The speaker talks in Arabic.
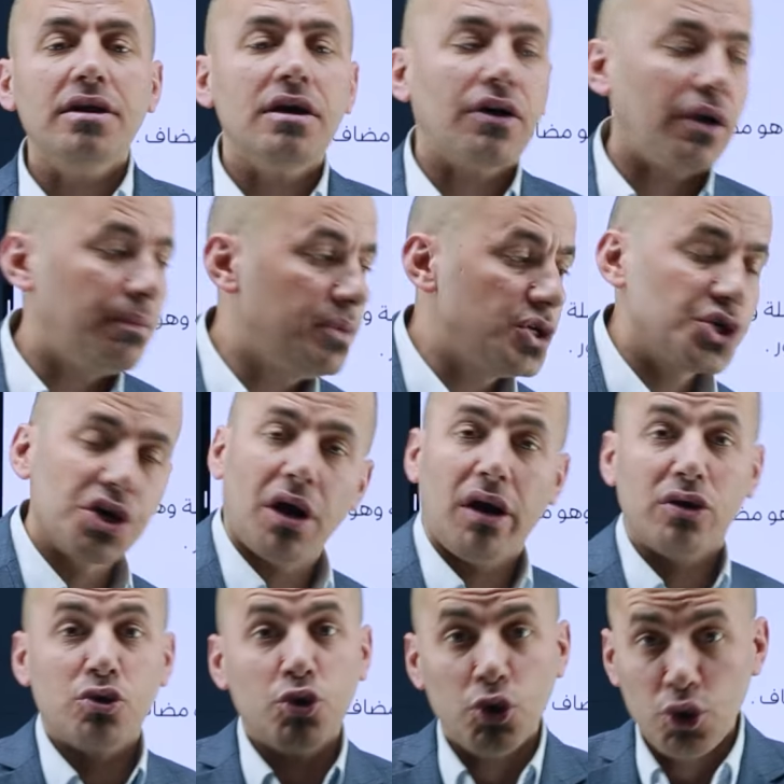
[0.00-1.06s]
يا رب ان شاء
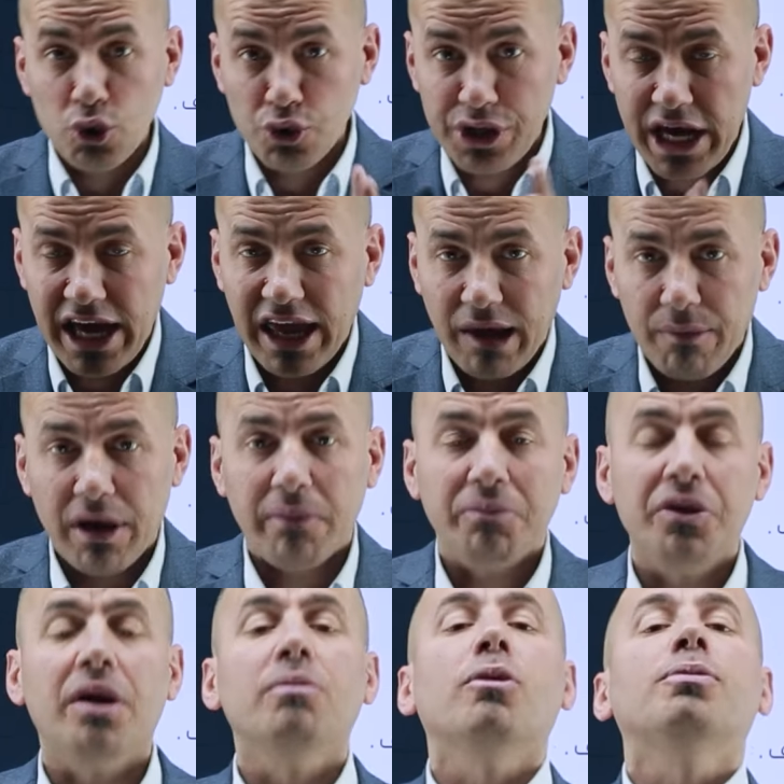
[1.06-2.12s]
الله تكونوا دائما
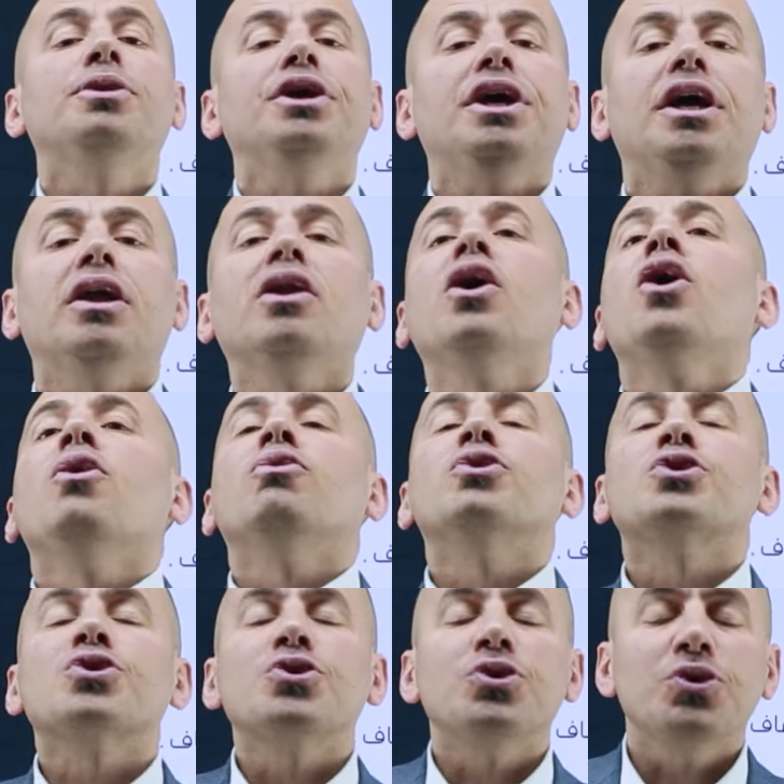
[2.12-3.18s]
من المبدعين
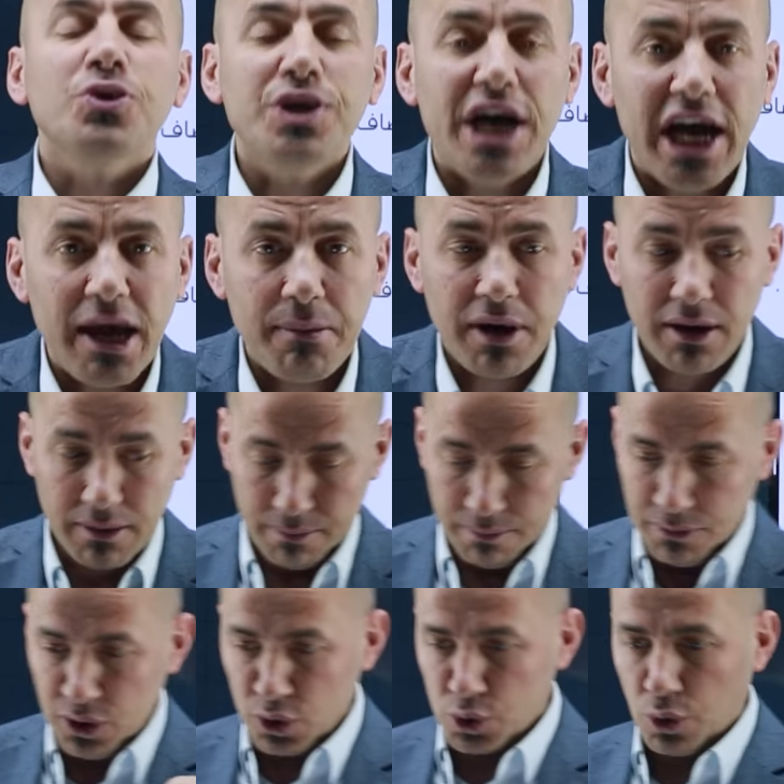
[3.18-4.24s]
وتكونوا دائما
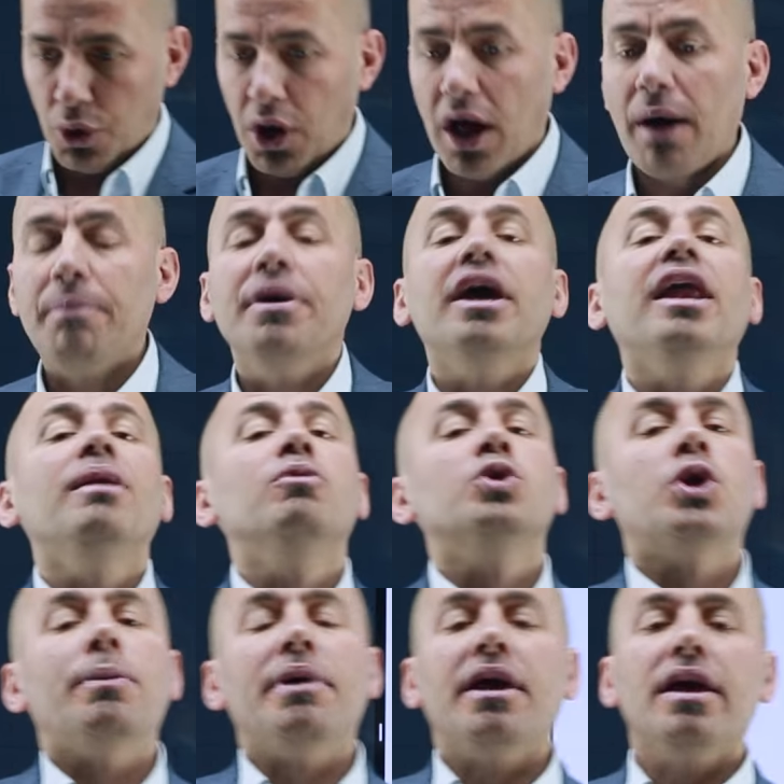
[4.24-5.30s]
من الطلاب
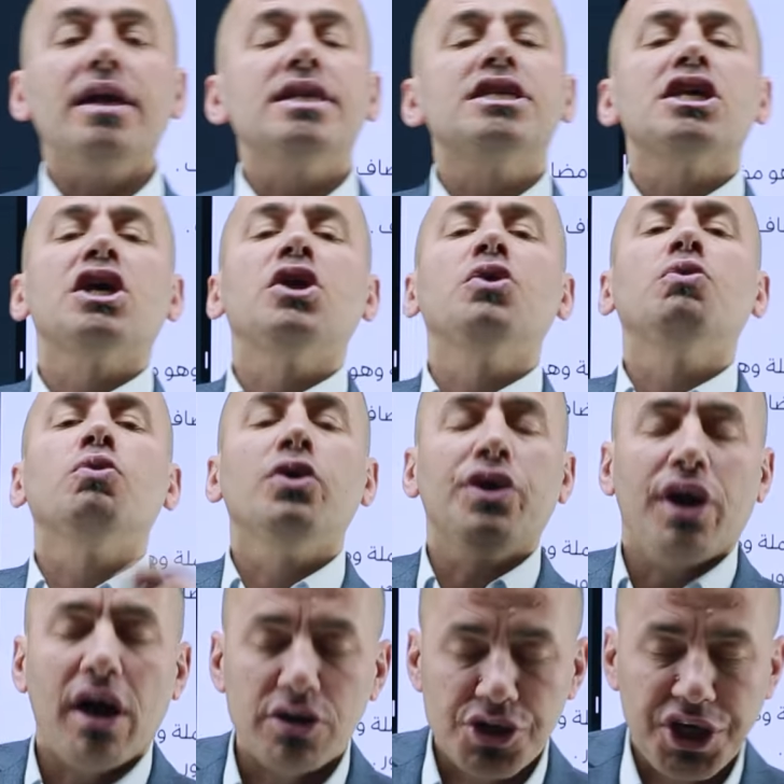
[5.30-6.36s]
المتميزين
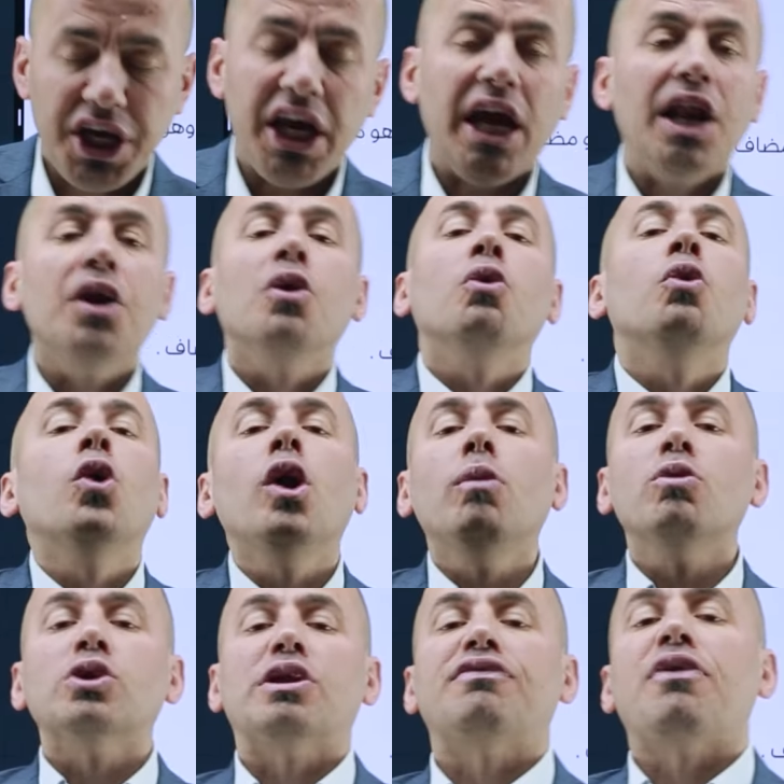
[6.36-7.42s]
والناجحين
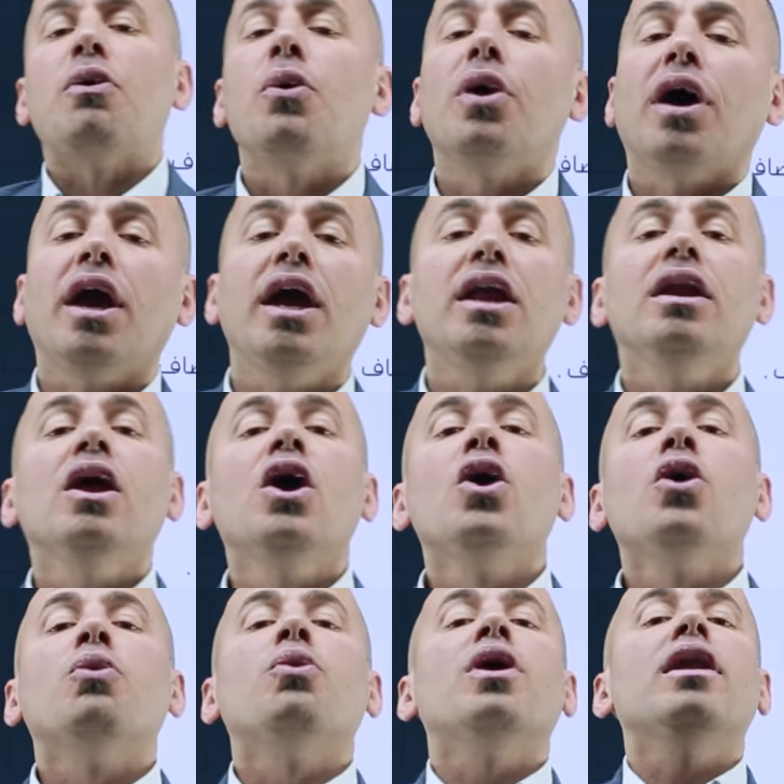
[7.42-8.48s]
والمتفوقين
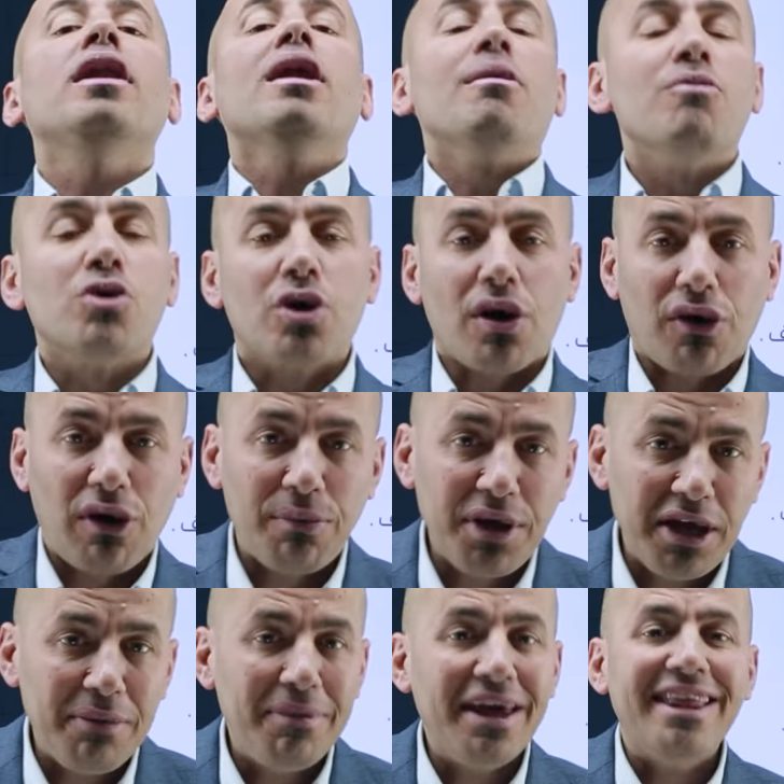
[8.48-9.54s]

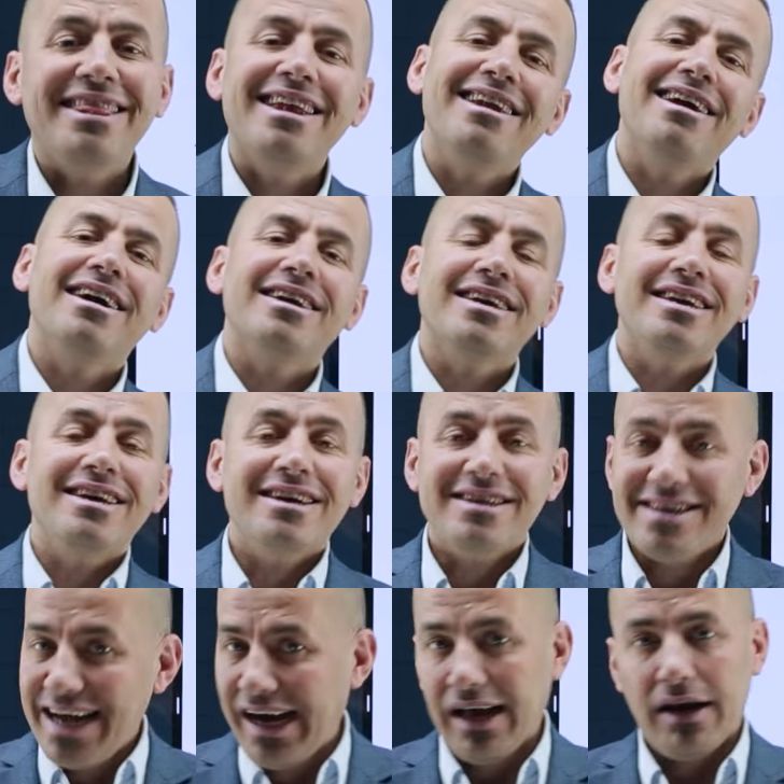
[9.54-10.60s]
والمكرمين باذن الله
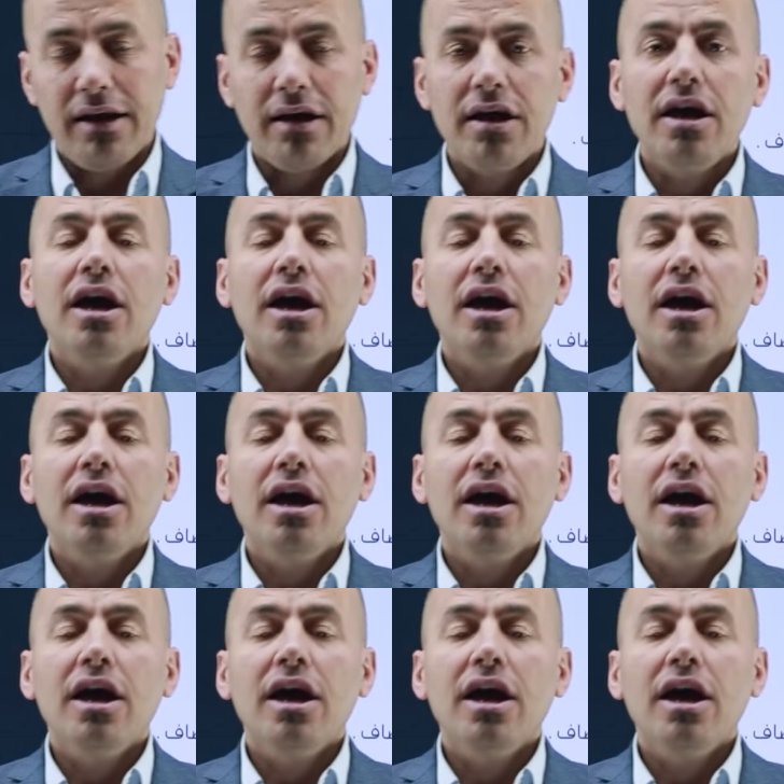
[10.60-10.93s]
تعالى.